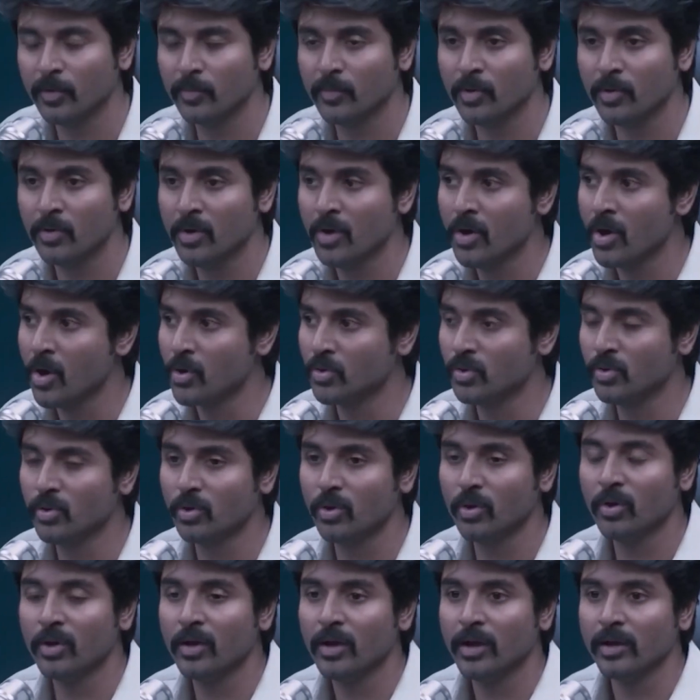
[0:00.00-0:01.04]
ఇంత చెప్పినా
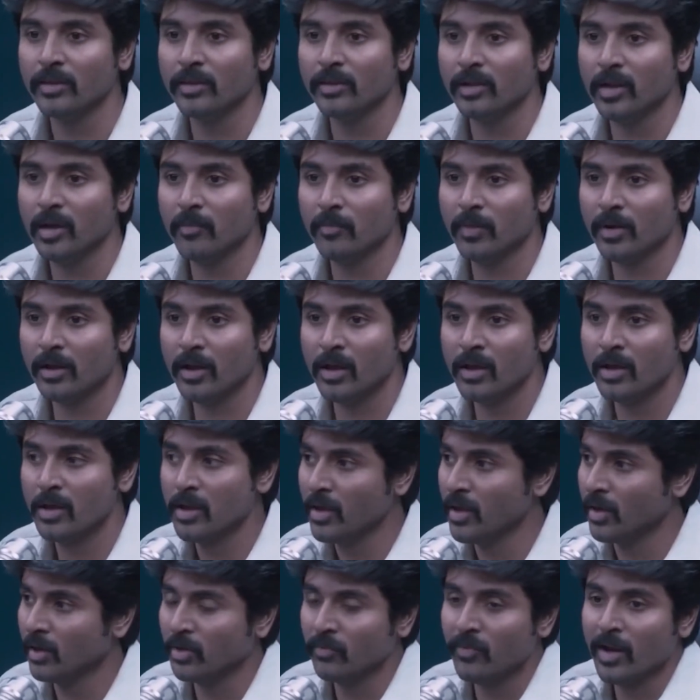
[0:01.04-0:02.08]
అయ్యో ఈ పని చేస్తే
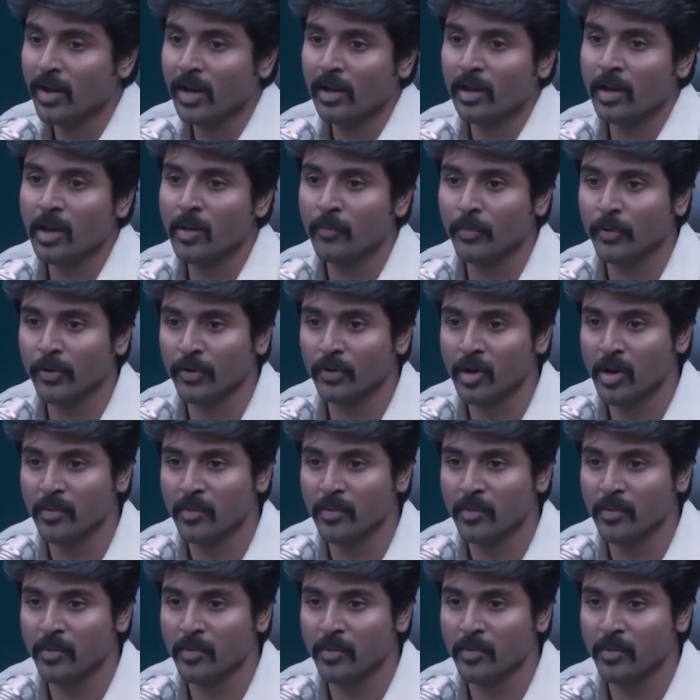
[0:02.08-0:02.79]
నాకు ఉద్యోగం